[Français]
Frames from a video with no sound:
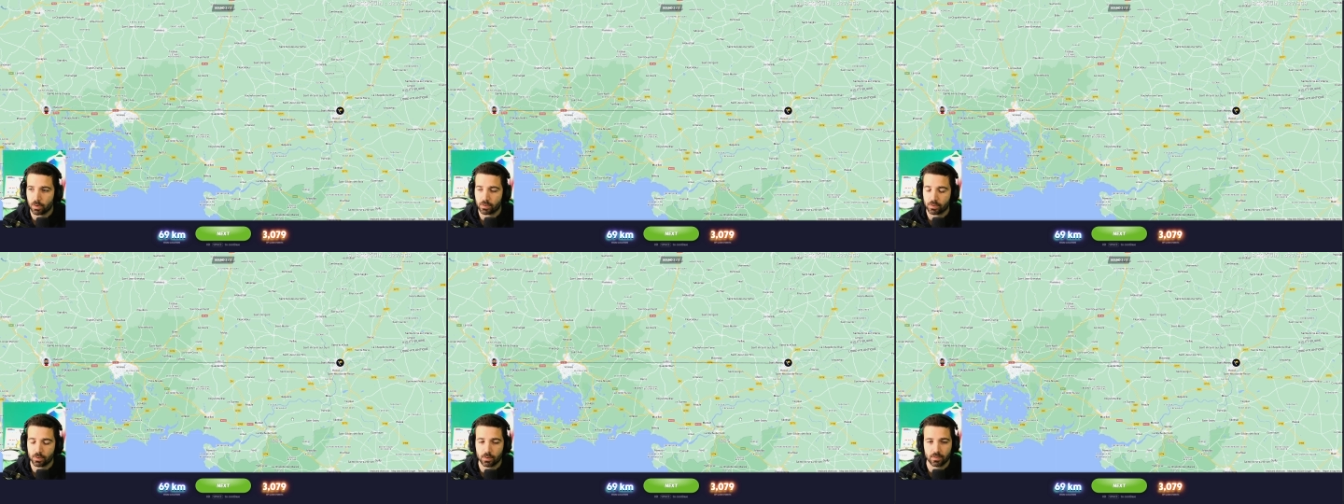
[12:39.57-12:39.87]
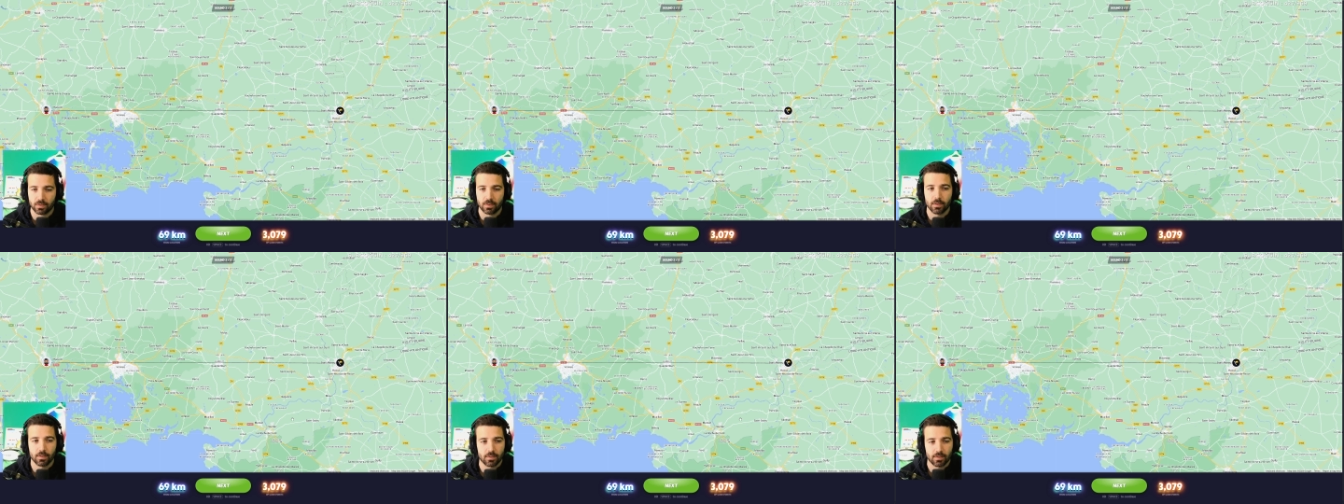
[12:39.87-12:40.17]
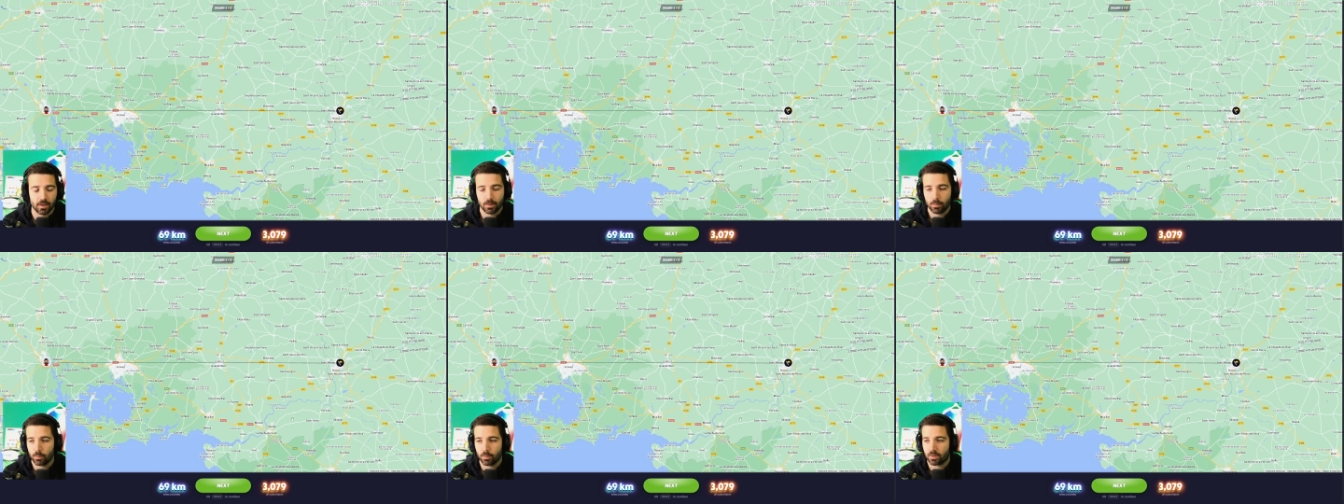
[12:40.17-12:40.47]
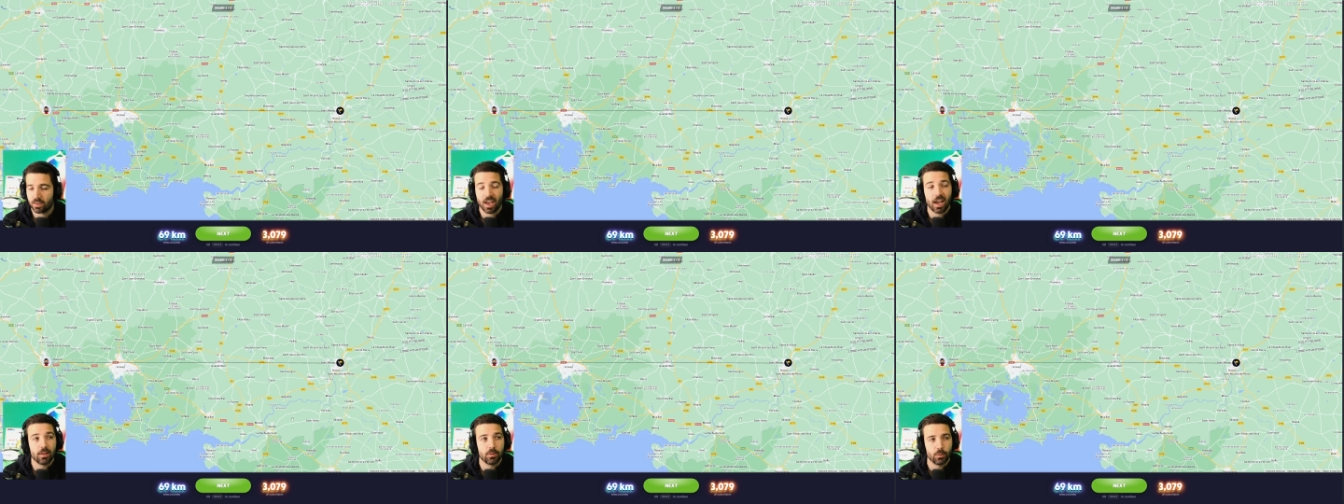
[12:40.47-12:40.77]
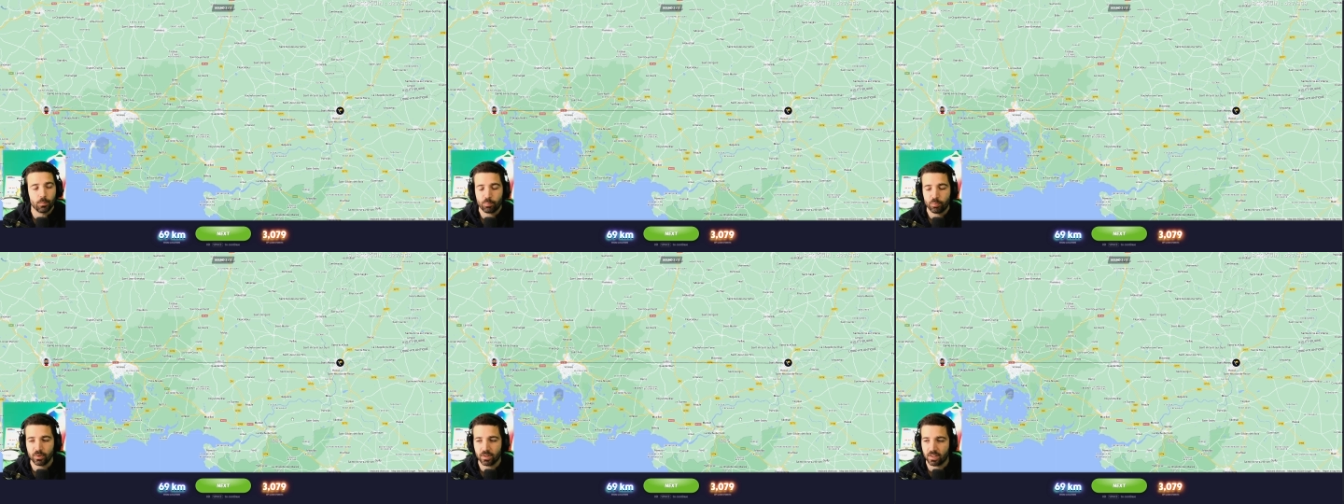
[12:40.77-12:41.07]
Genre, c'est le cas
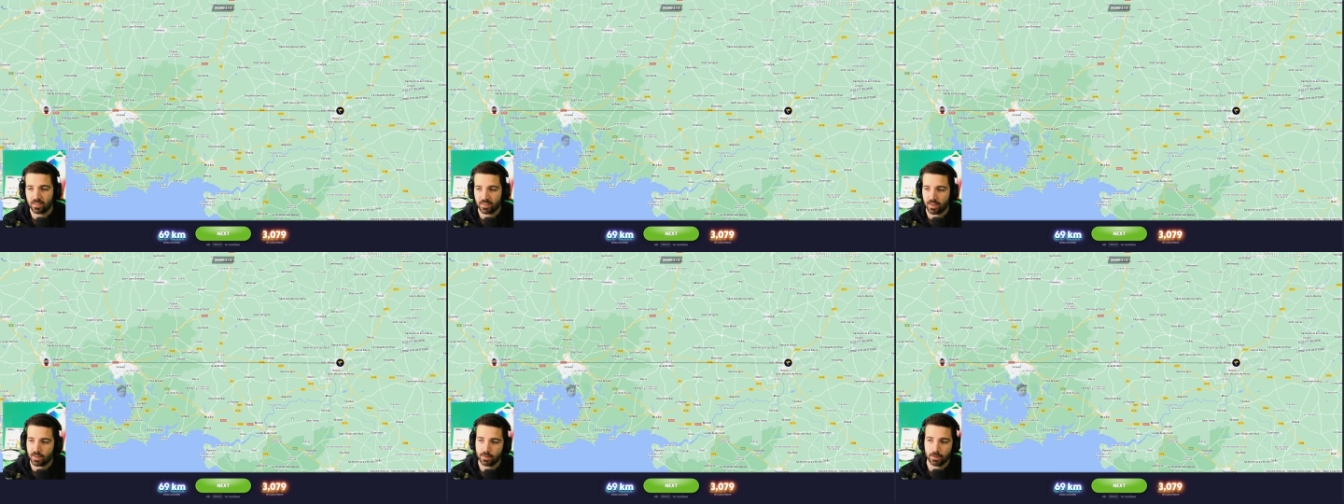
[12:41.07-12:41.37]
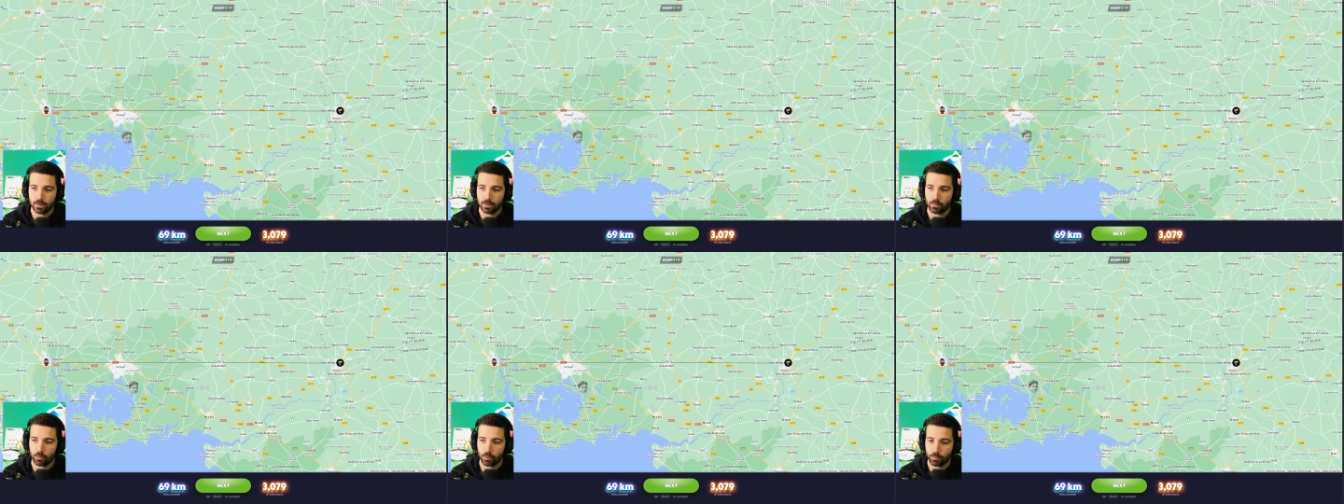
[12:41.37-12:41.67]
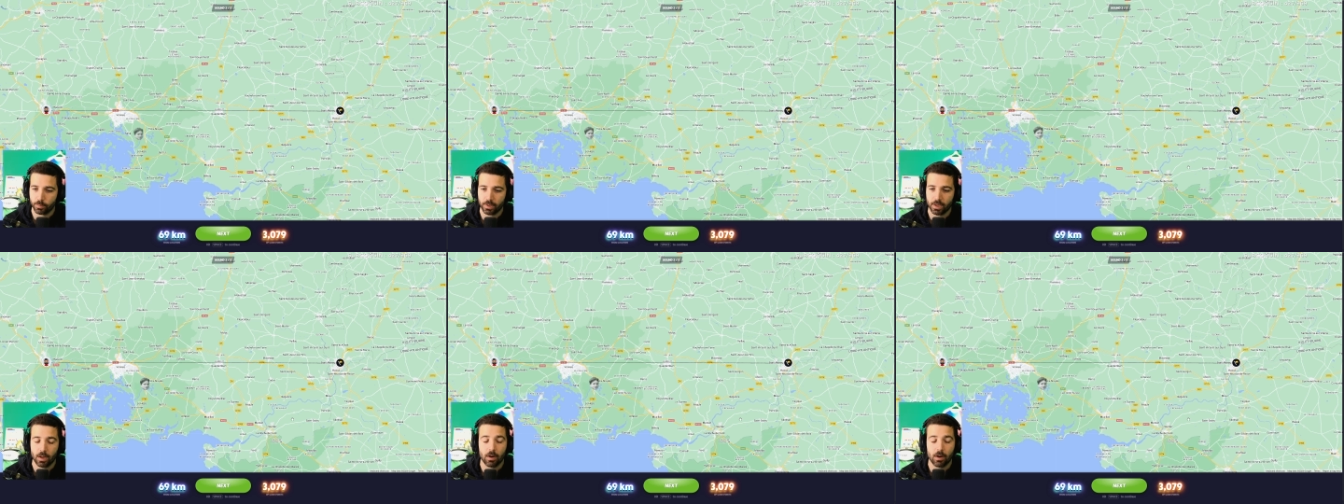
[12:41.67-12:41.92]
depuis des années au rugby.